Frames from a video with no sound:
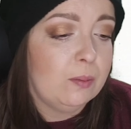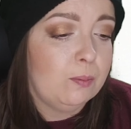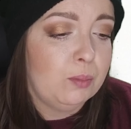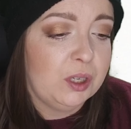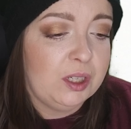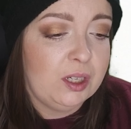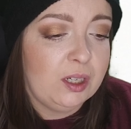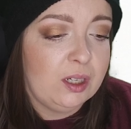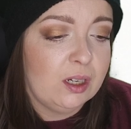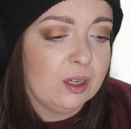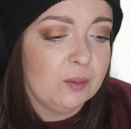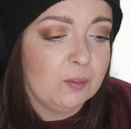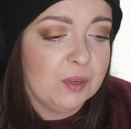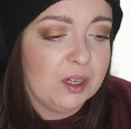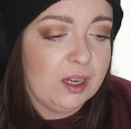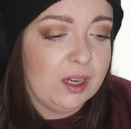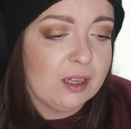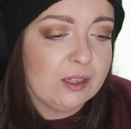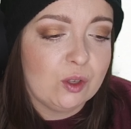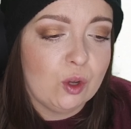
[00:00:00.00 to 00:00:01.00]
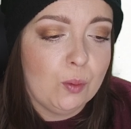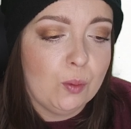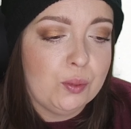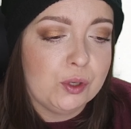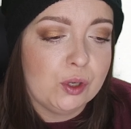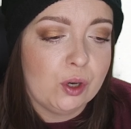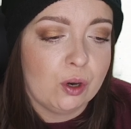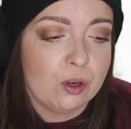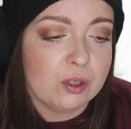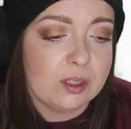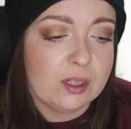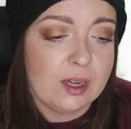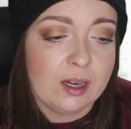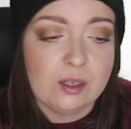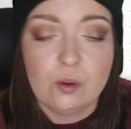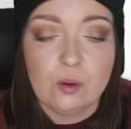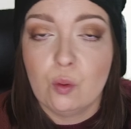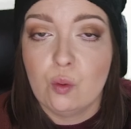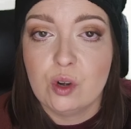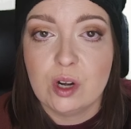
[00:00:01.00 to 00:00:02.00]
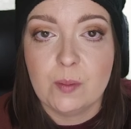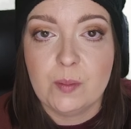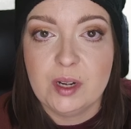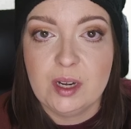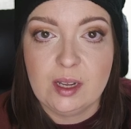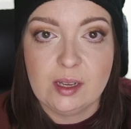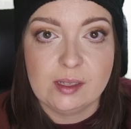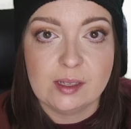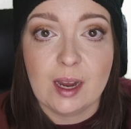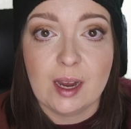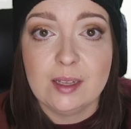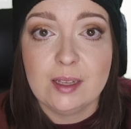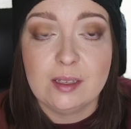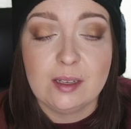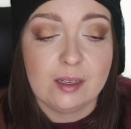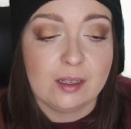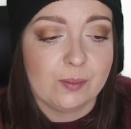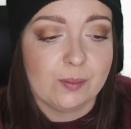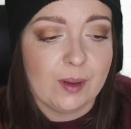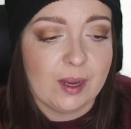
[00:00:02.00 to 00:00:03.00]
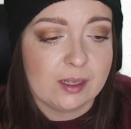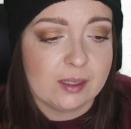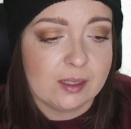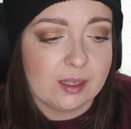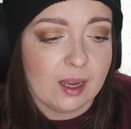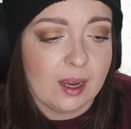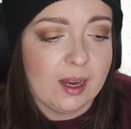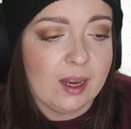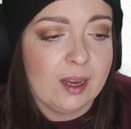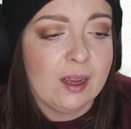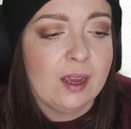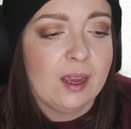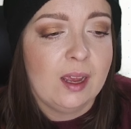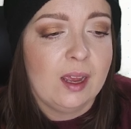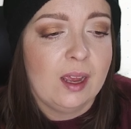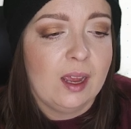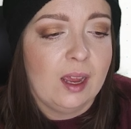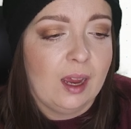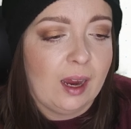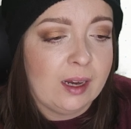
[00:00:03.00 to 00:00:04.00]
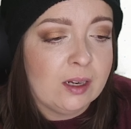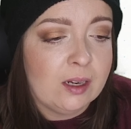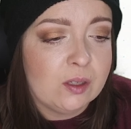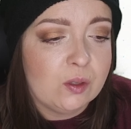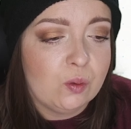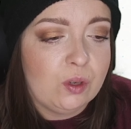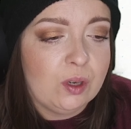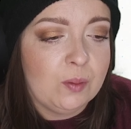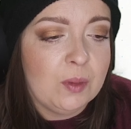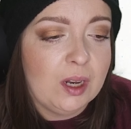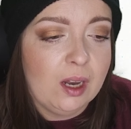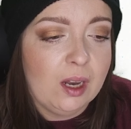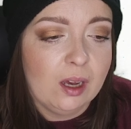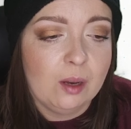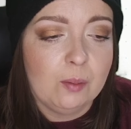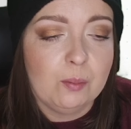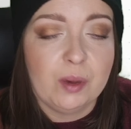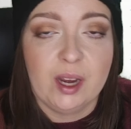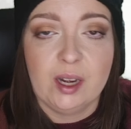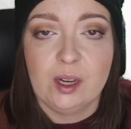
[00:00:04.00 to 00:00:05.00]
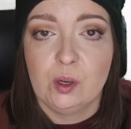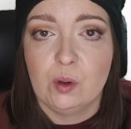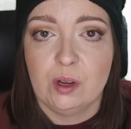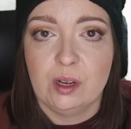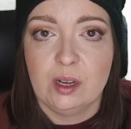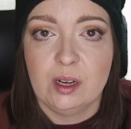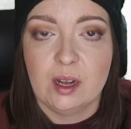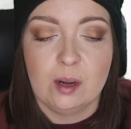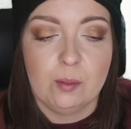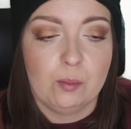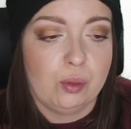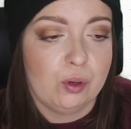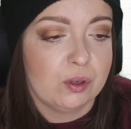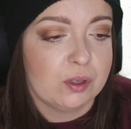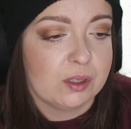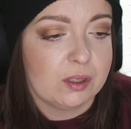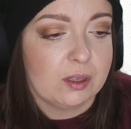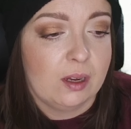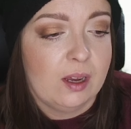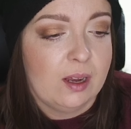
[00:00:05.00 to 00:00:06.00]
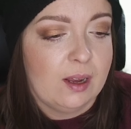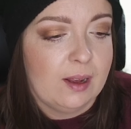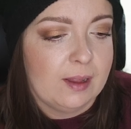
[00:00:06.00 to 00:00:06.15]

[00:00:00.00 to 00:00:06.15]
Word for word: betitelt, mit x, y, z oder mit x1, x2, x3, rechnest du die mittleren beiden Koordinaten plus.